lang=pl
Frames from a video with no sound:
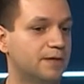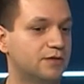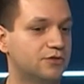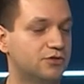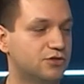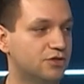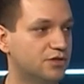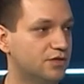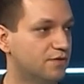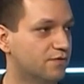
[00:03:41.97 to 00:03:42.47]

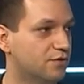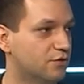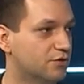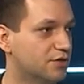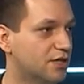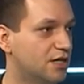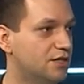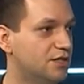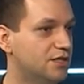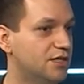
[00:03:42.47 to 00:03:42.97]
trzy dni w
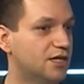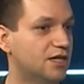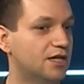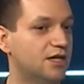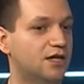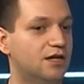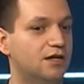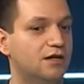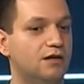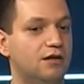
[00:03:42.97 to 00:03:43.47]
Koszalinie,
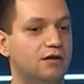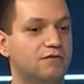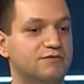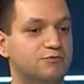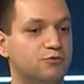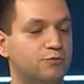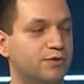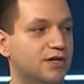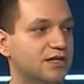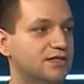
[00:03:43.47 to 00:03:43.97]
e,
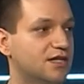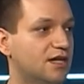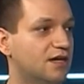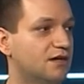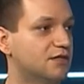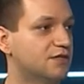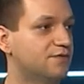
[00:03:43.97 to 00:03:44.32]
współpraca z